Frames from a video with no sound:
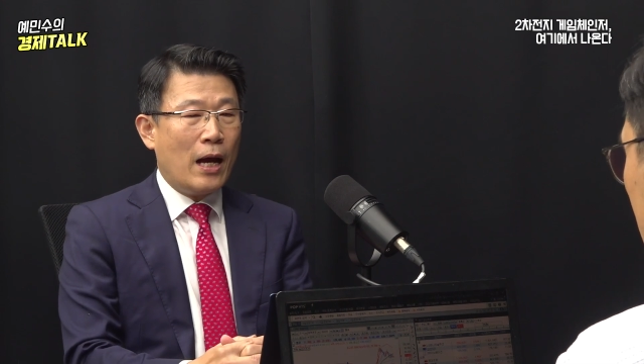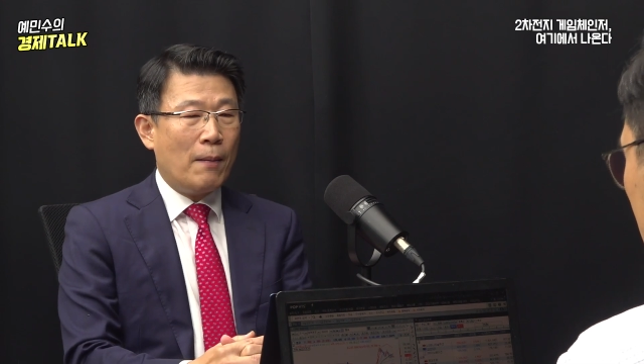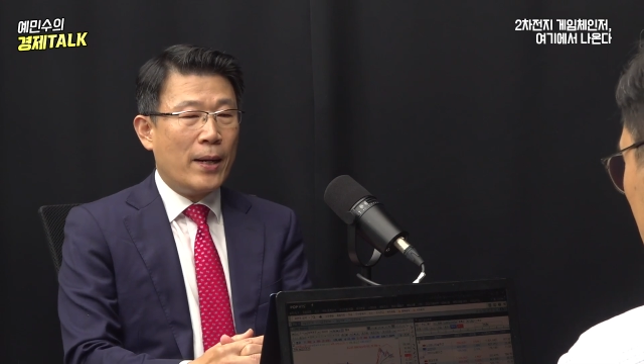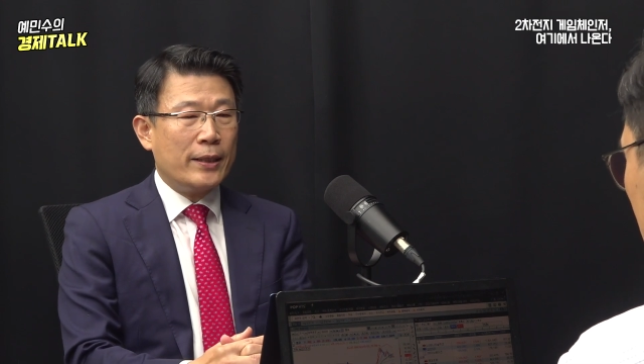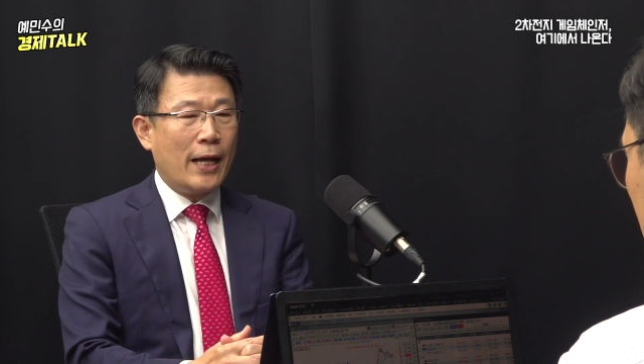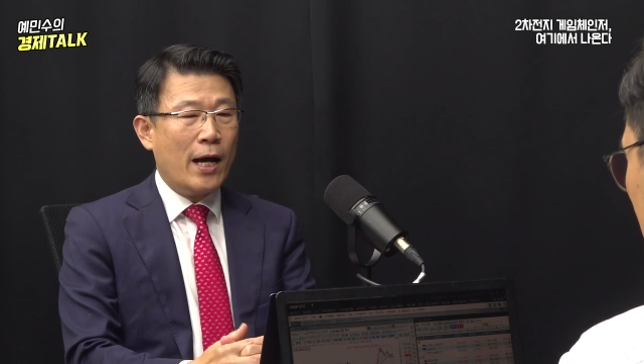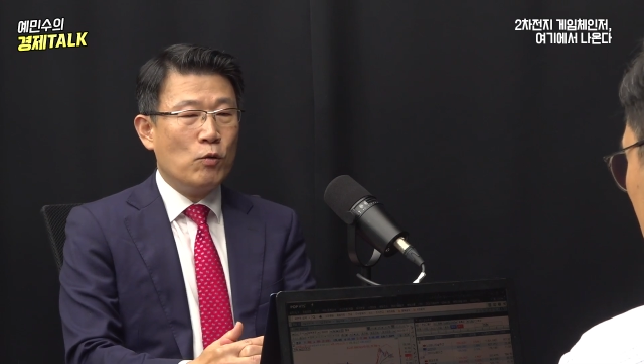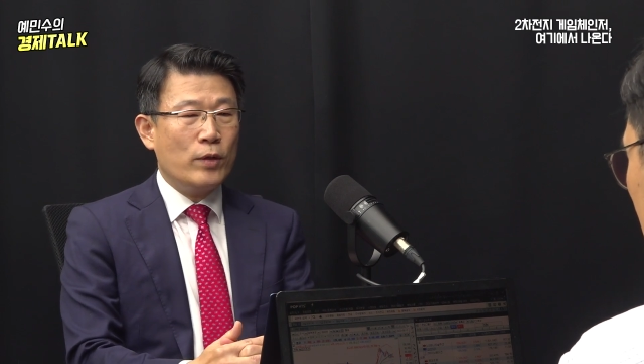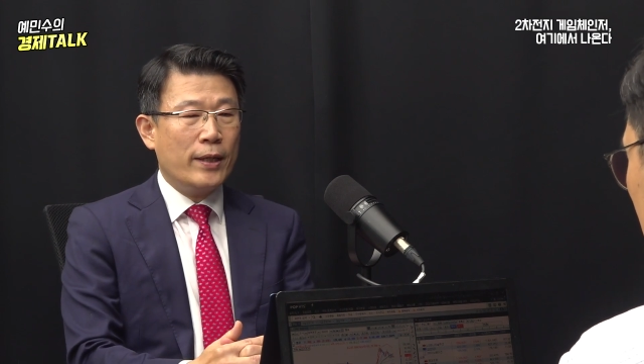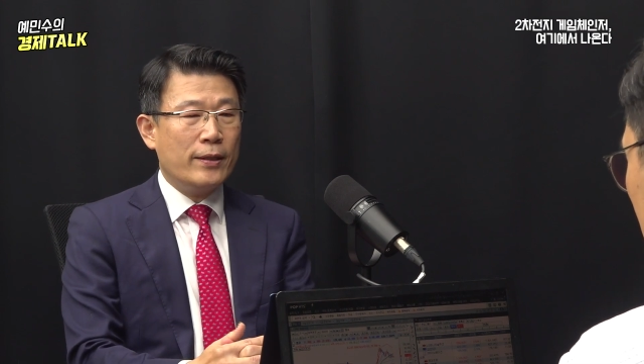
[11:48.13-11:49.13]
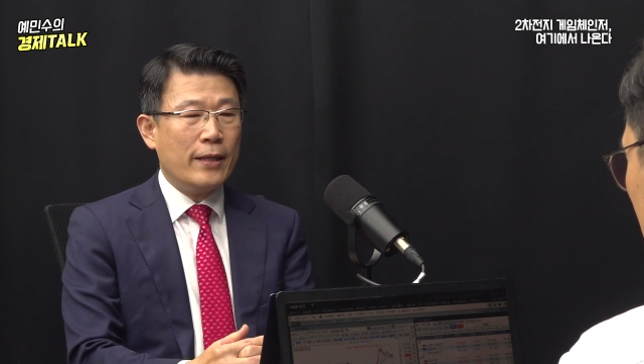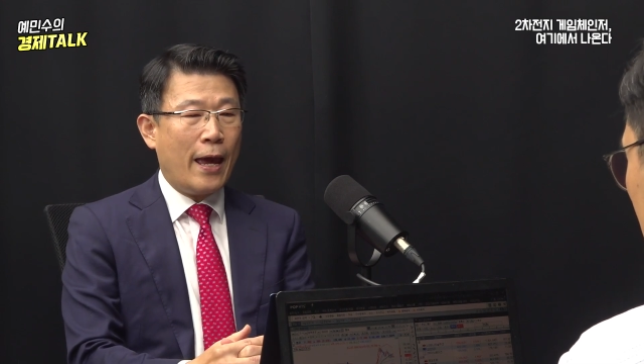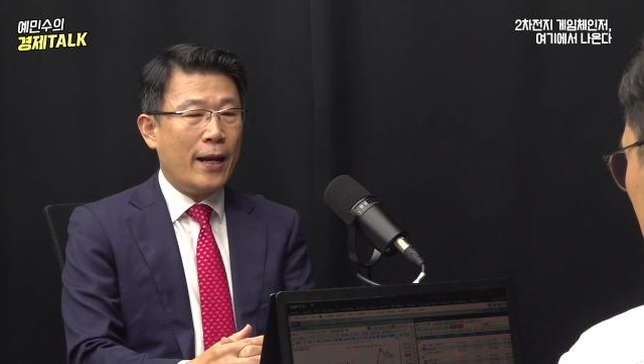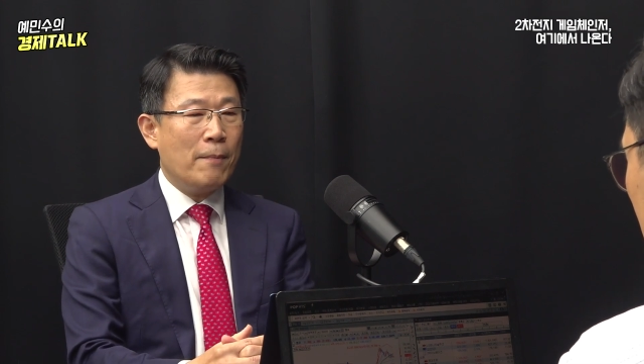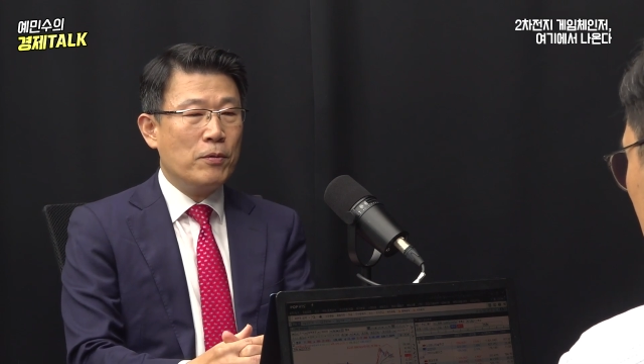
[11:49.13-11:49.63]
아마 향후에는
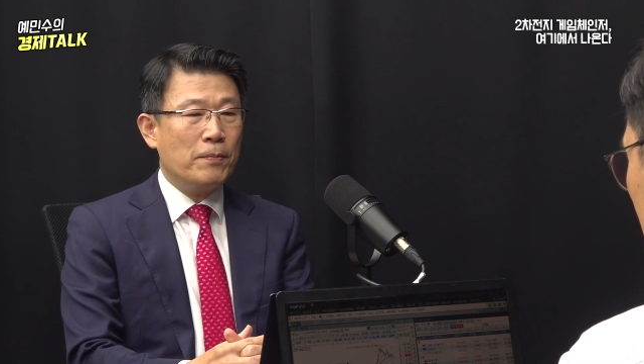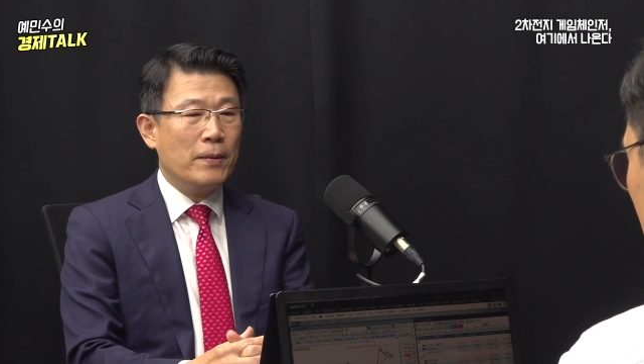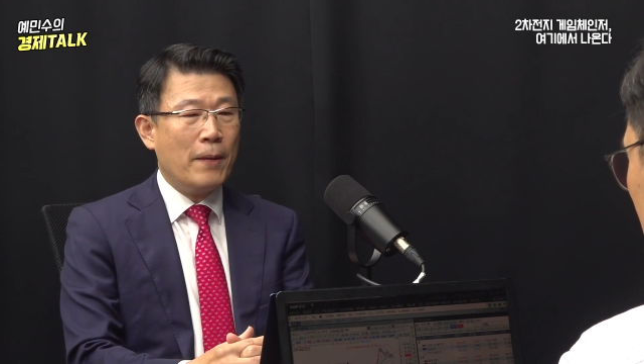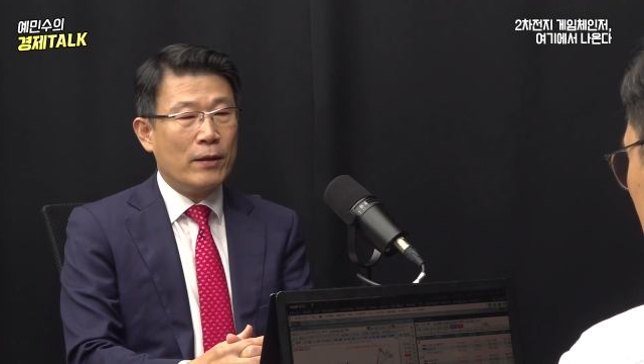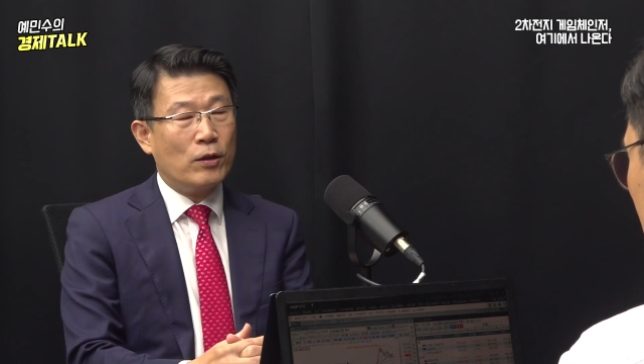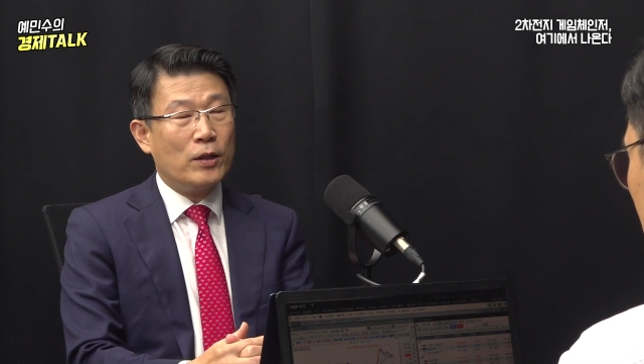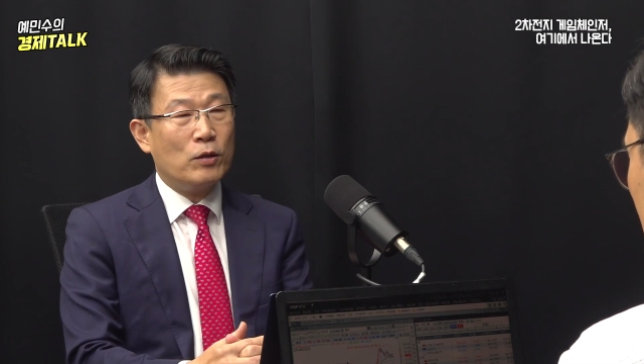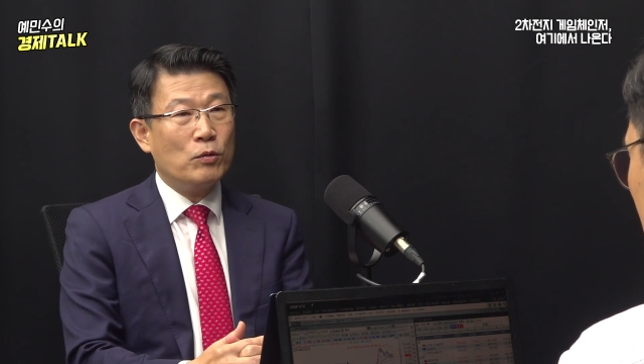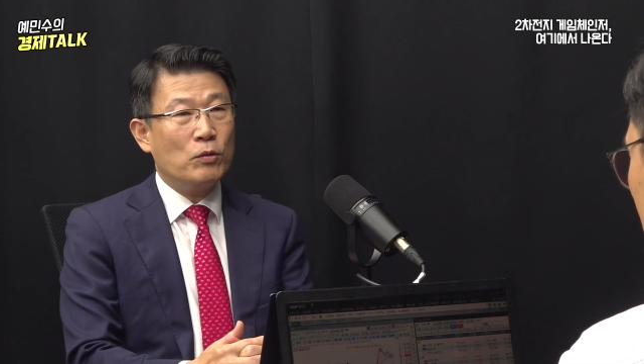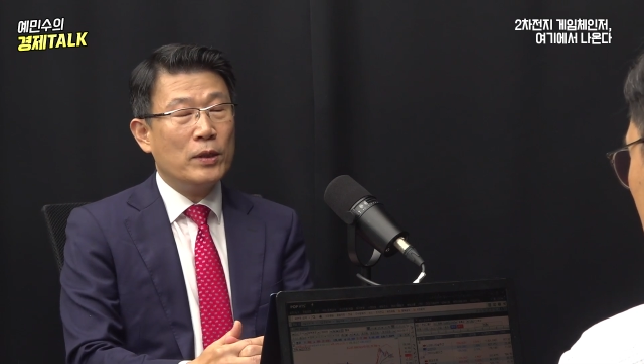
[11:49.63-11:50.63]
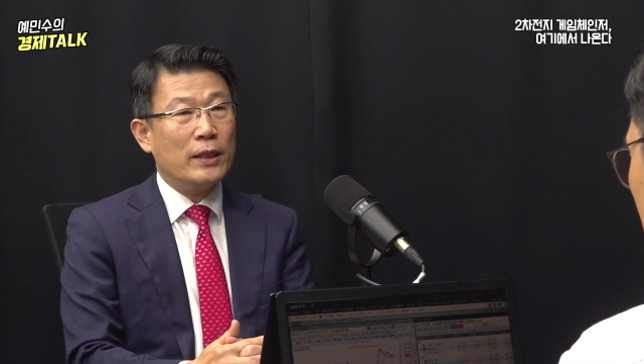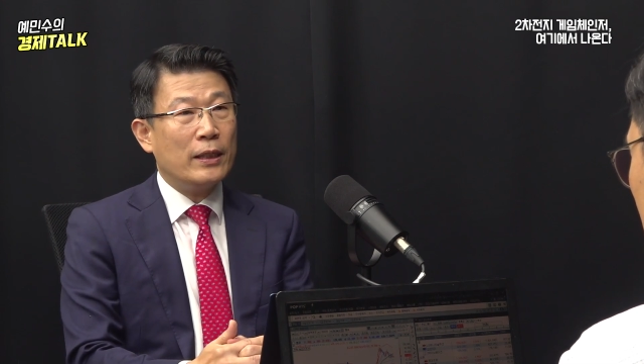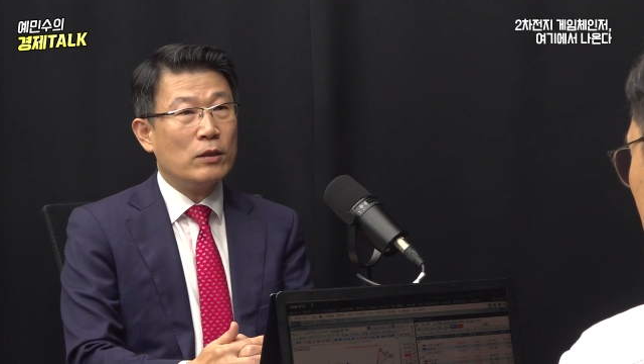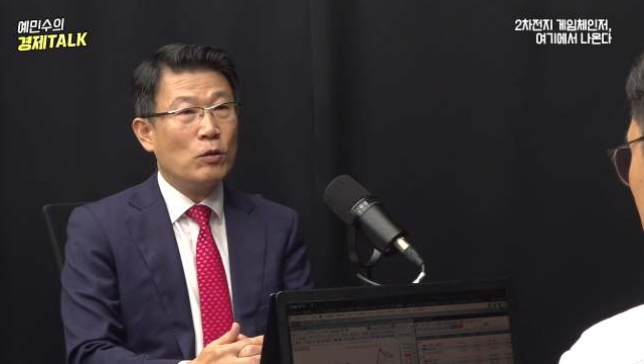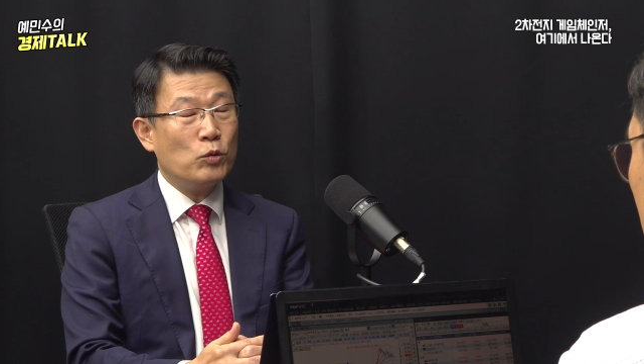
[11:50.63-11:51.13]
LFP 배터리도
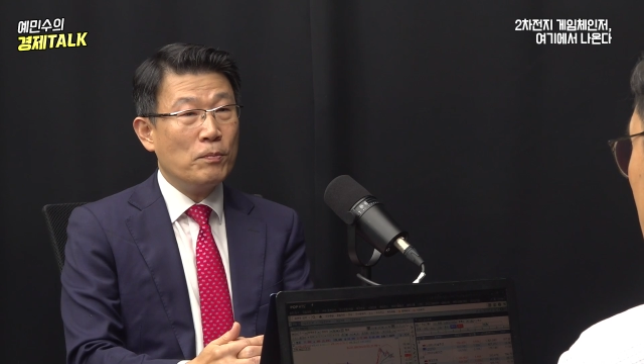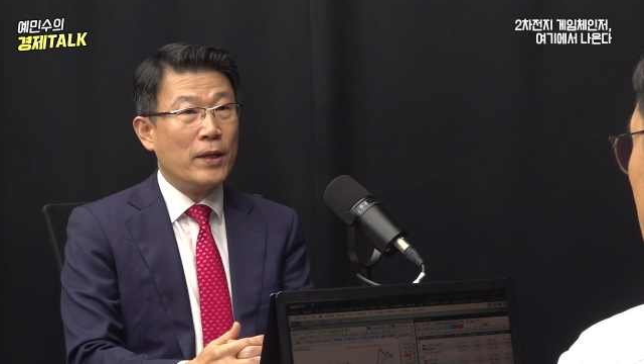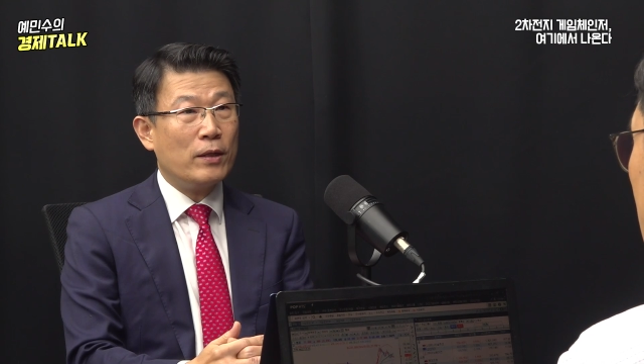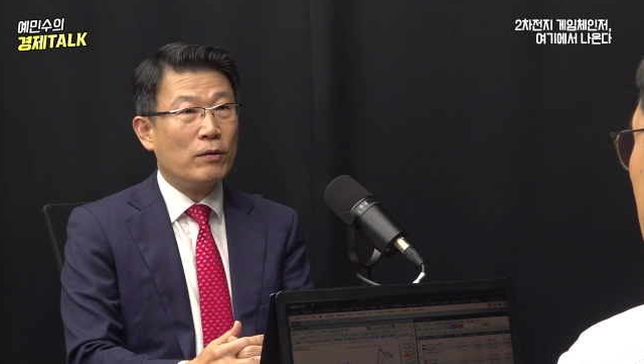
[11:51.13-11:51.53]
이 소듐